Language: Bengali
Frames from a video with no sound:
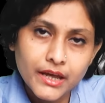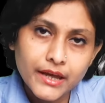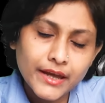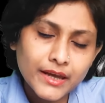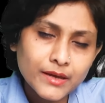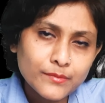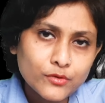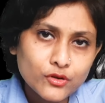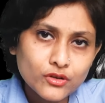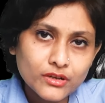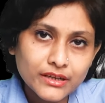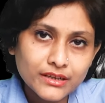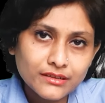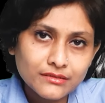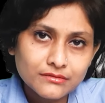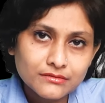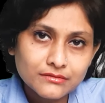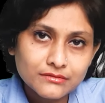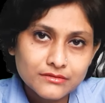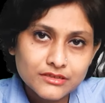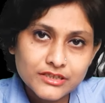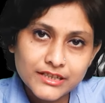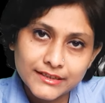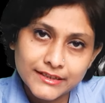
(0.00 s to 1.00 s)
এই বলে
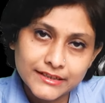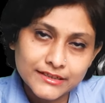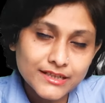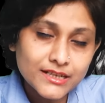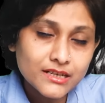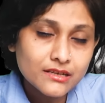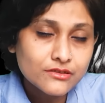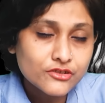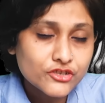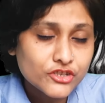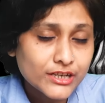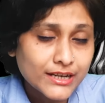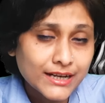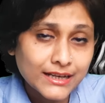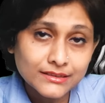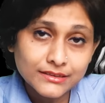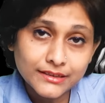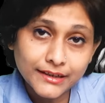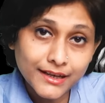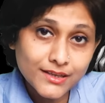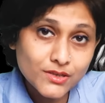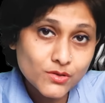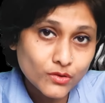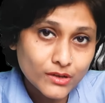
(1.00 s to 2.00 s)
ছেলেটি সেখান
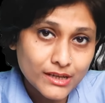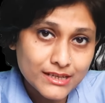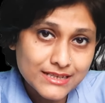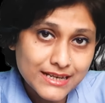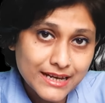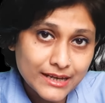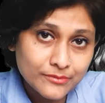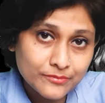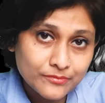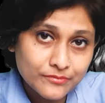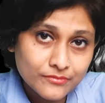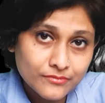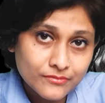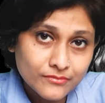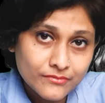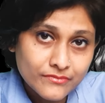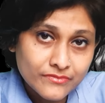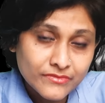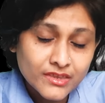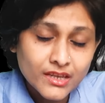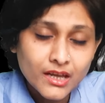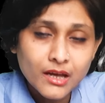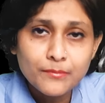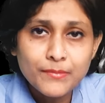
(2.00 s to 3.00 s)
থেকে চলে যায়
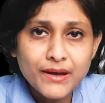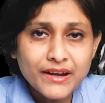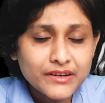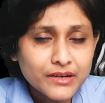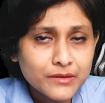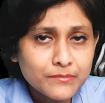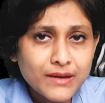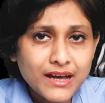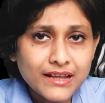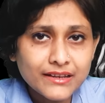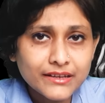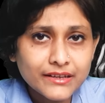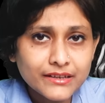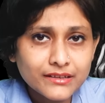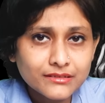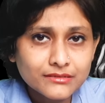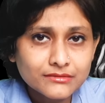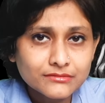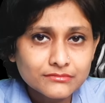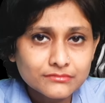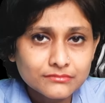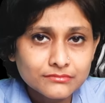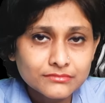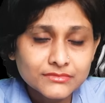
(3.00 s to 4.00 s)
বাড়ির মালিক
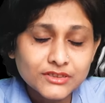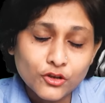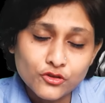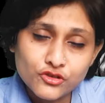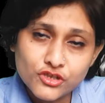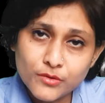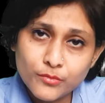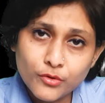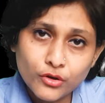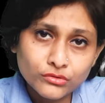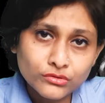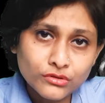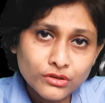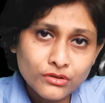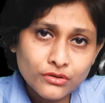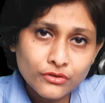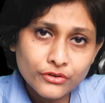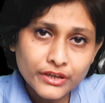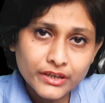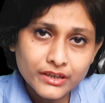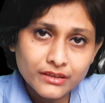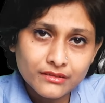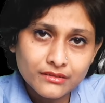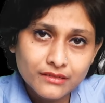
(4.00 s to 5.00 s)
দরজা বন্ধ
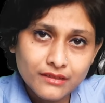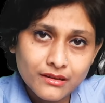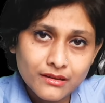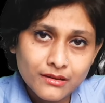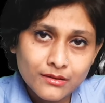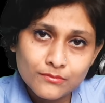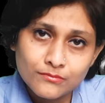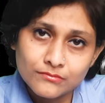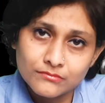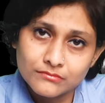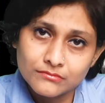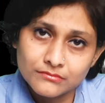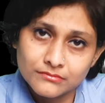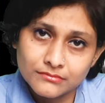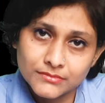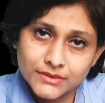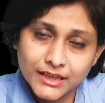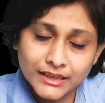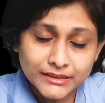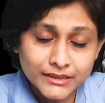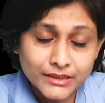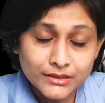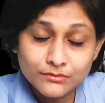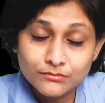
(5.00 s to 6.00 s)
করে
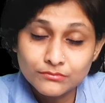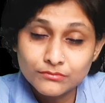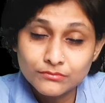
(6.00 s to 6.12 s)
তাদের